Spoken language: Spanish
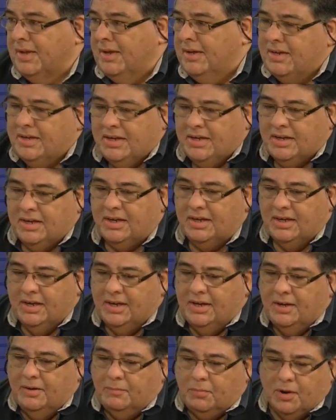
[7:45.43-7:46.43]
Y
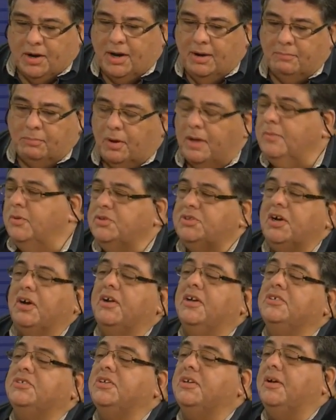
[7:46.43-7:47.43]
por ejemplo, hay muchas
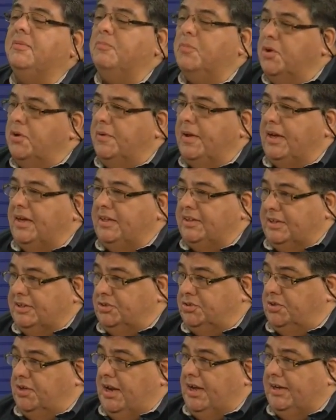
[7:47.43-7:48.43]
organizaciones muy bien
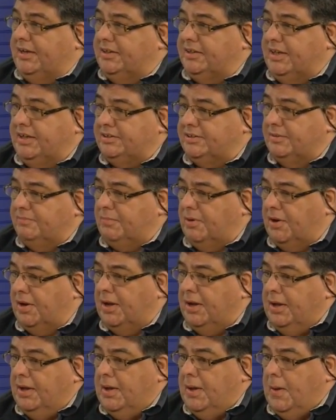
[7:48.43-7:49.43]
intencionadas que te dicen, pues,
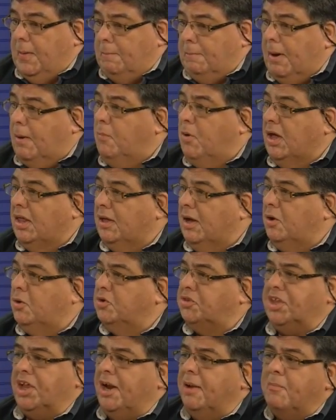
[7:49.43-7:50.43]
vamos
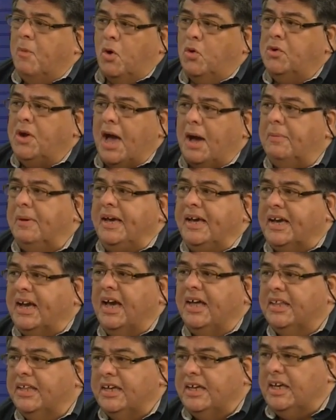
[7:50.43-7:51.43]
a, tenemos una
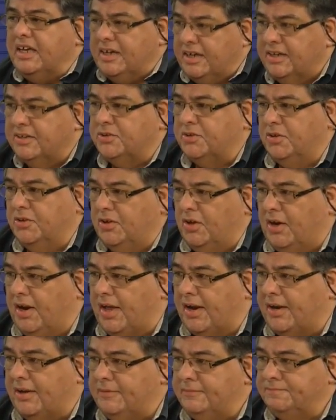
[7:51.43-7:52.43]
beca de 500
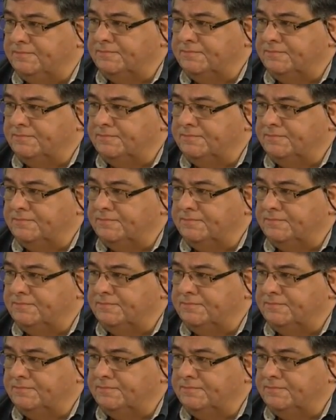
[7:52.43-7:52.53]
dólares